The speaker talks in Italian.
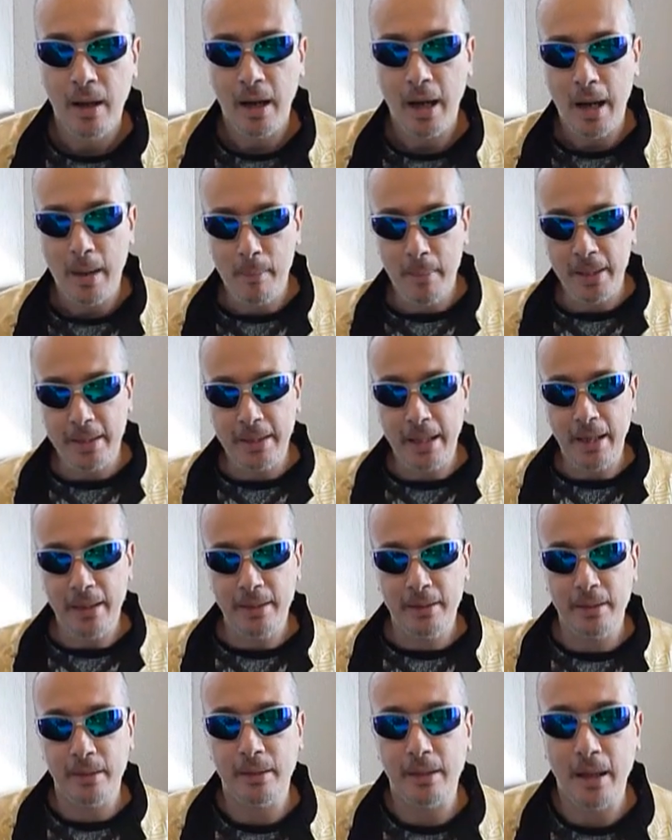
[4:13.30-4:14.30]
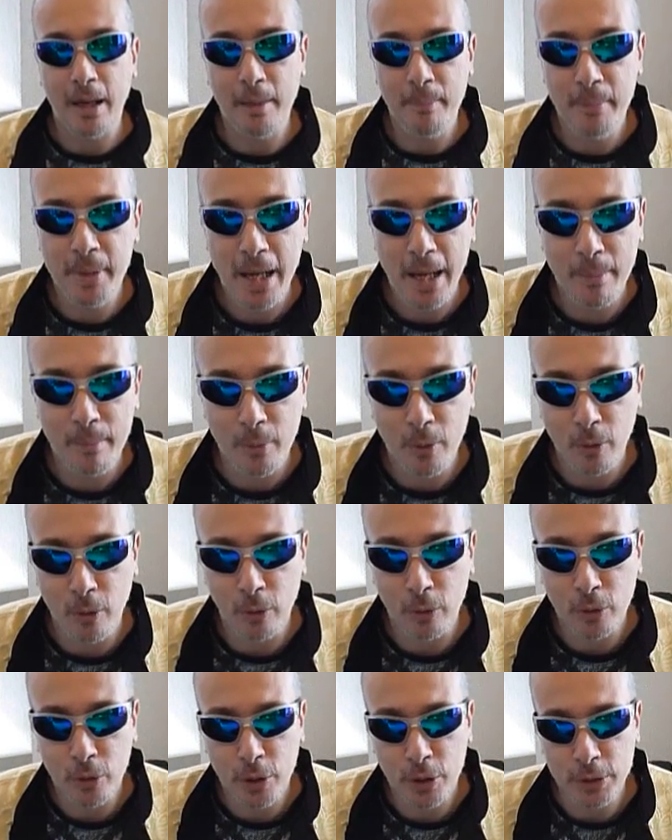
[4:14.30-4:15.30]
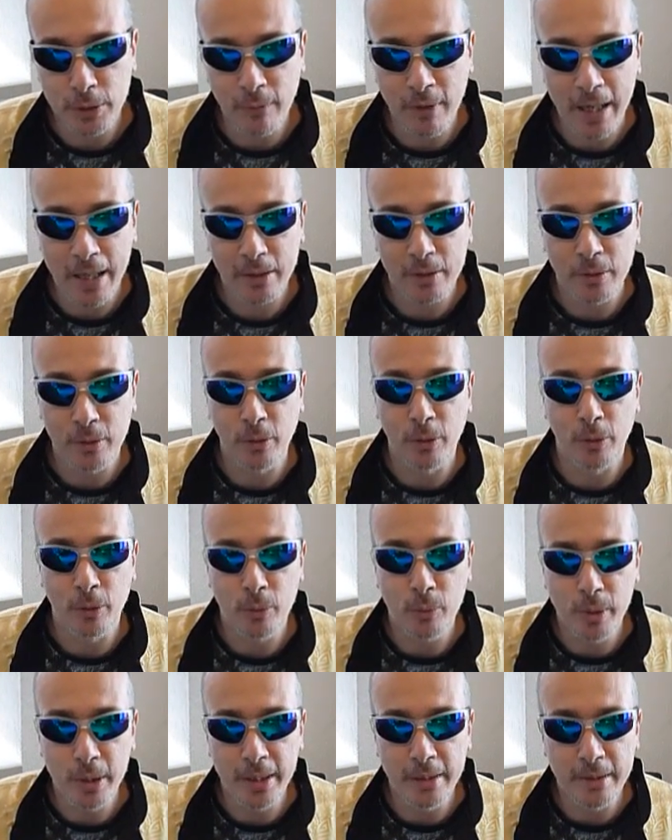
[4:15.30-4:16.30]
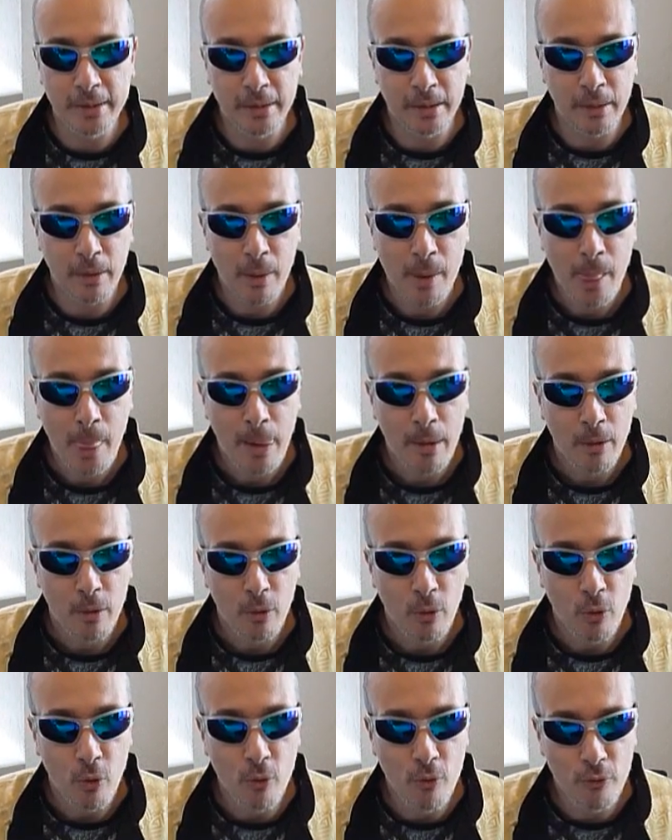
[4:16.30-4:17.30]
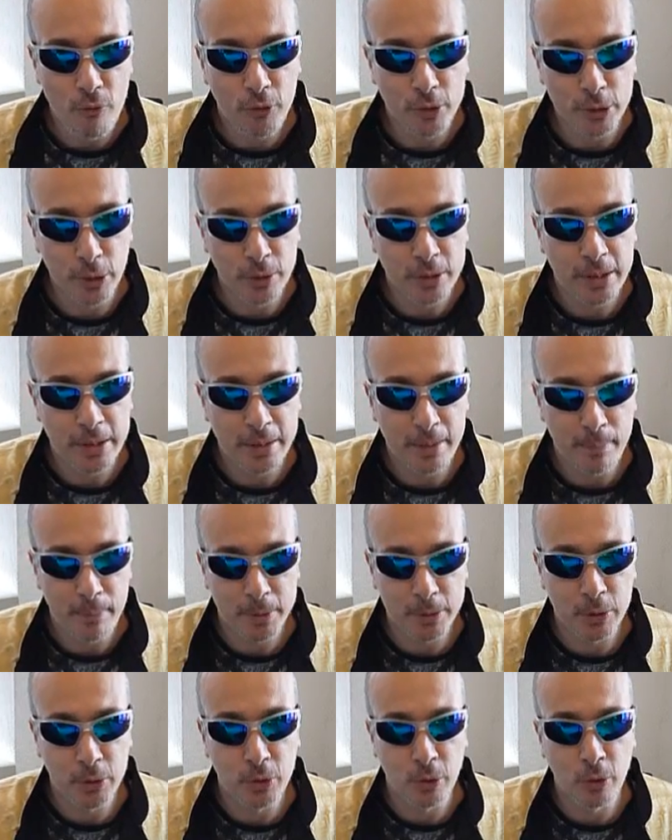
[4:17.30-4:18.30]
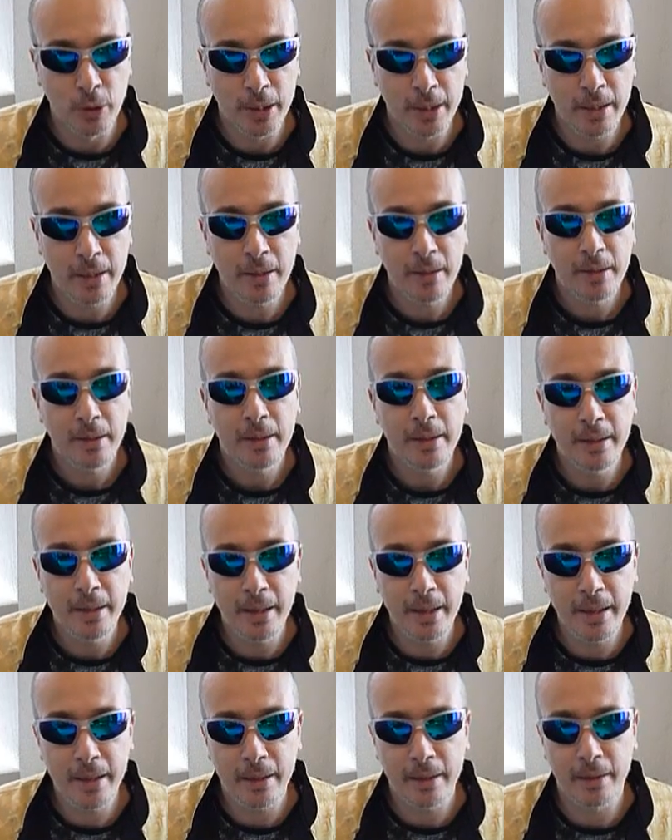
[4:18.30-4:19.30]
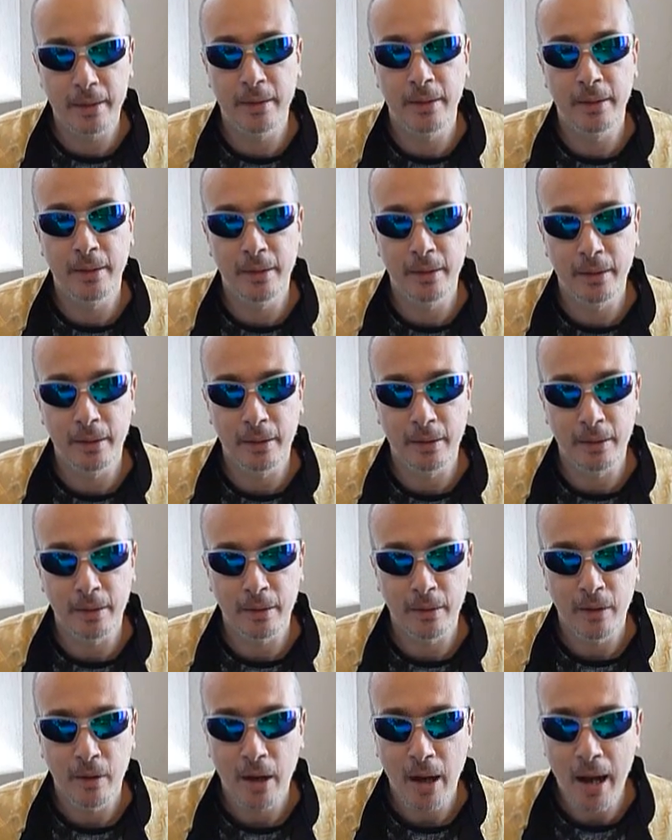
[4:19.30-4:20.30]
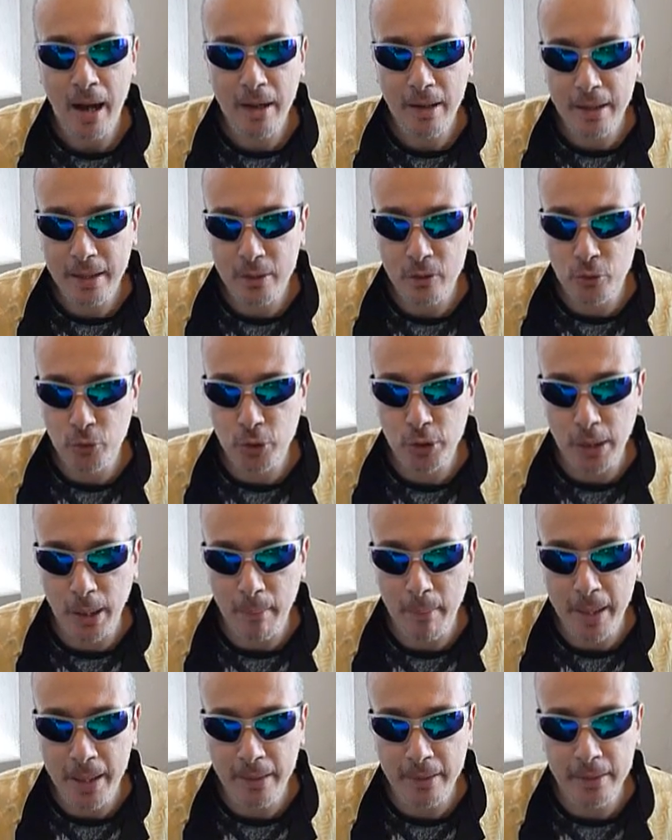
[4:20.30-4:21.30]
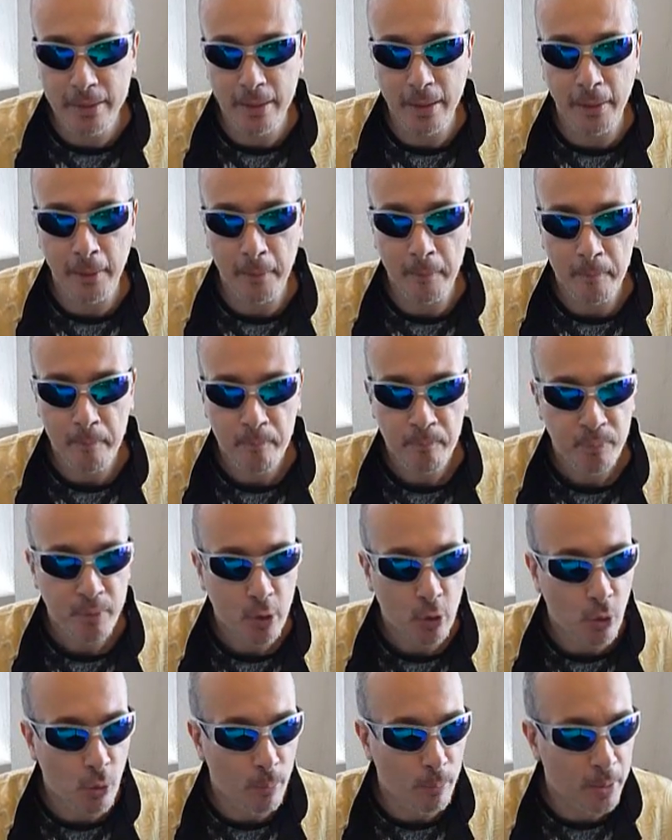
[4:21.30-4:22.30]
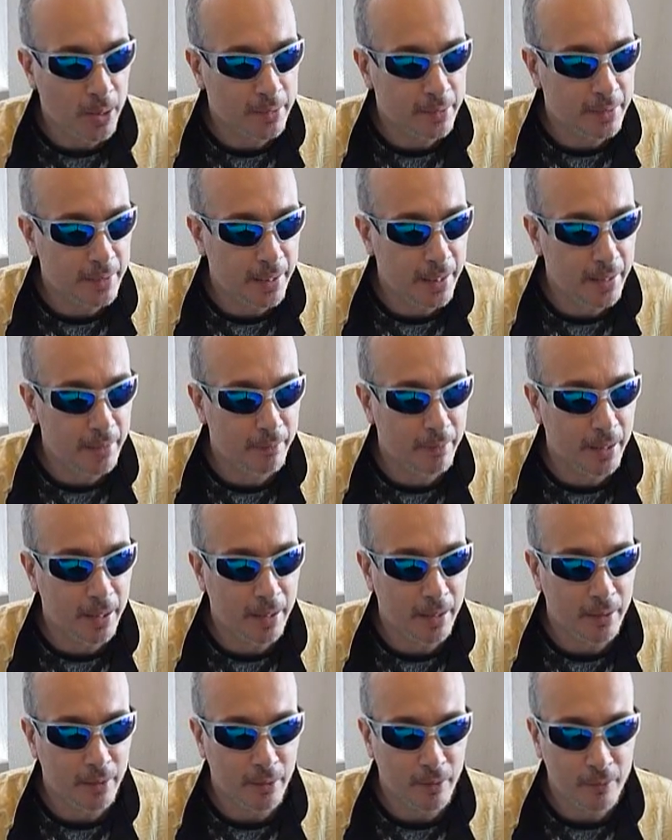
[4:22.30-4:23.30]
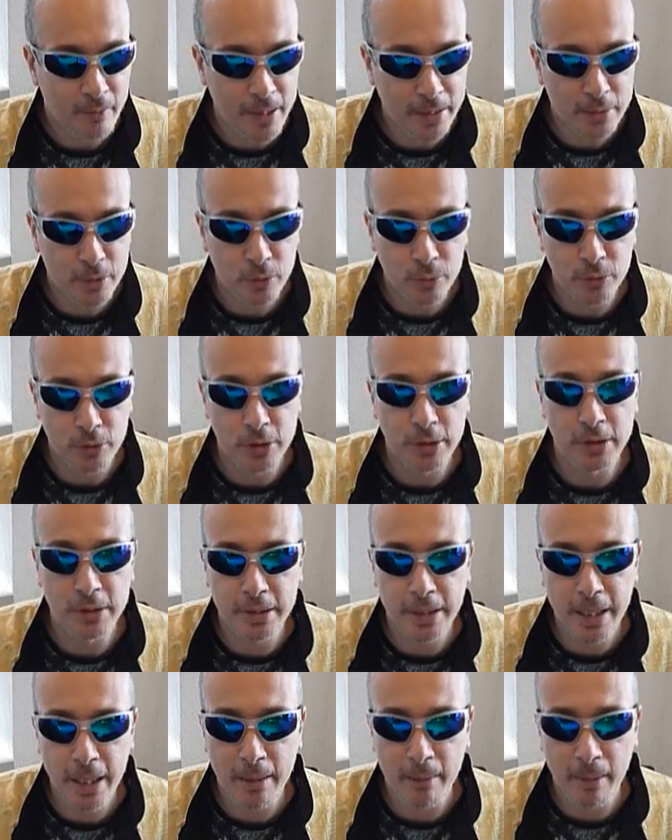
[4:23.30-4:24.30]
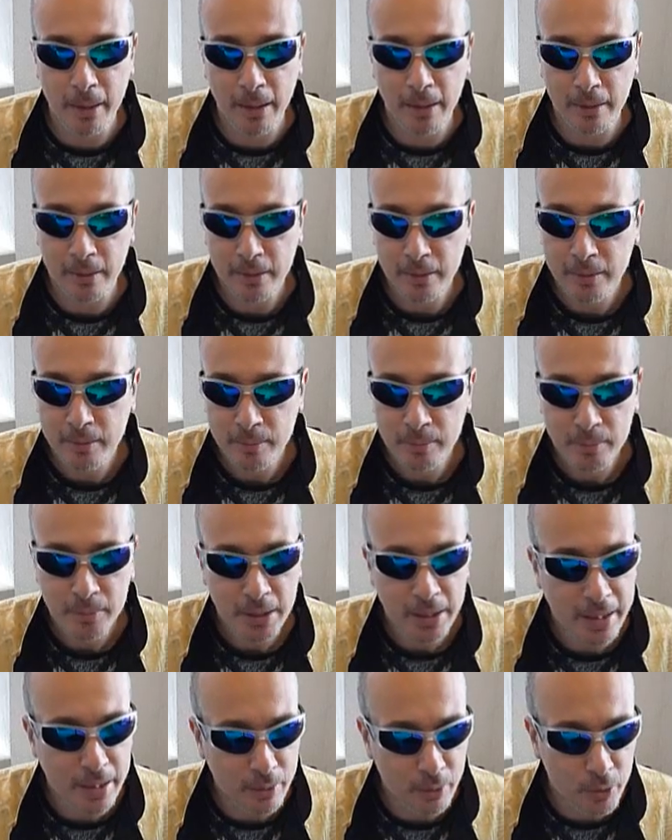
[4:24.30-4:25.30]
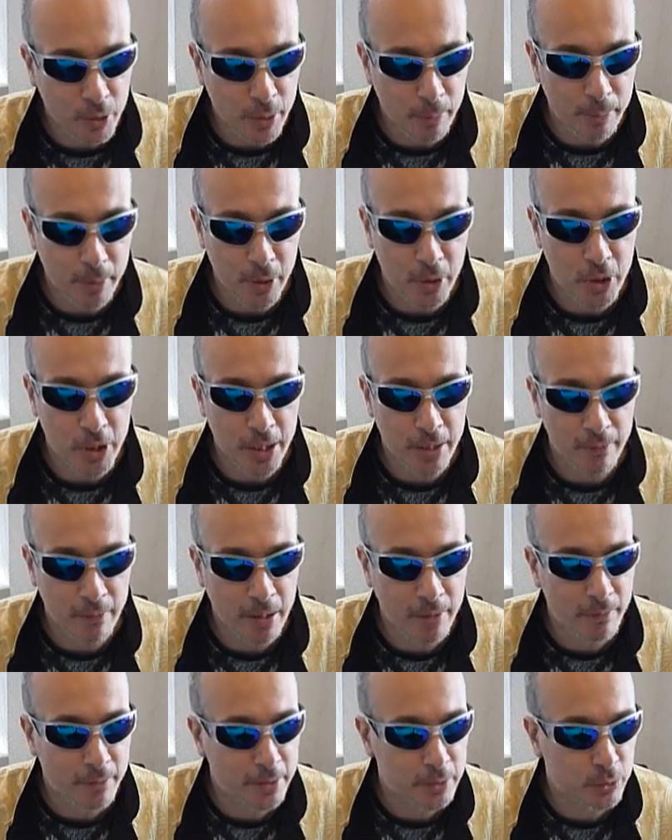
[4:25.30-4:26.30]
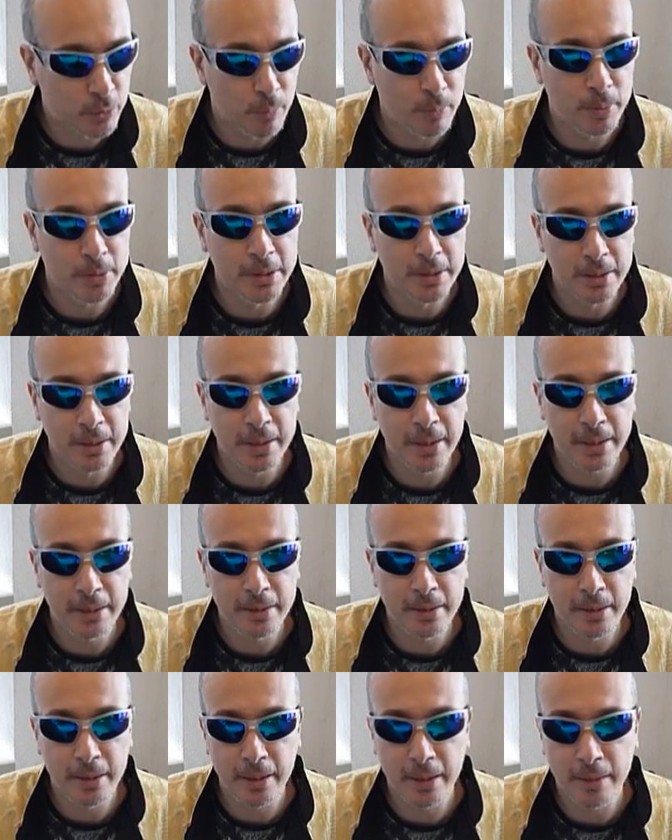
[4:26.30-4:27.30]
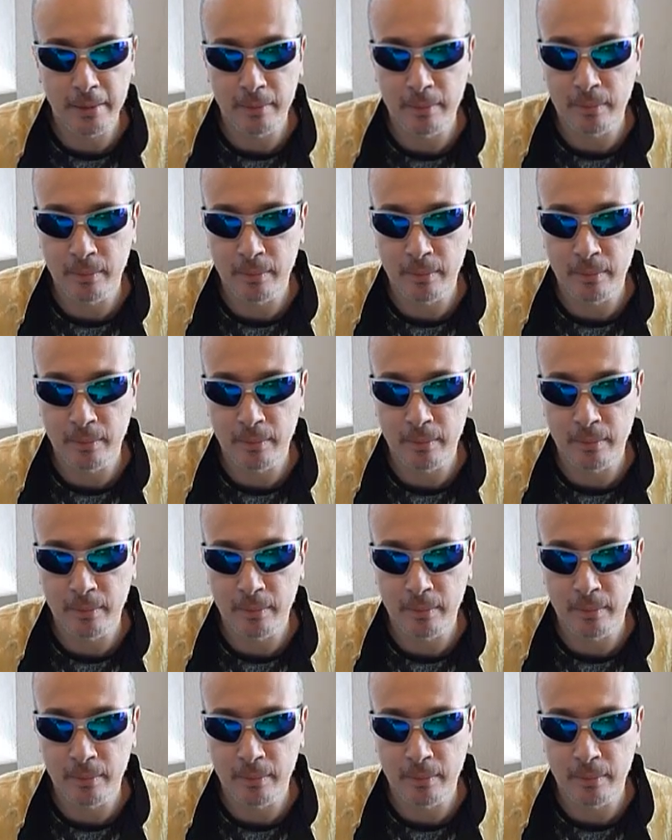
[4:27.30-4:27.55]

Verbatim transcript: A Maidan abbiamo trovato quindi un fronte di persone che eh, anche giustamente combatteva verso un sistema che non gli piaceva, verso un presidente che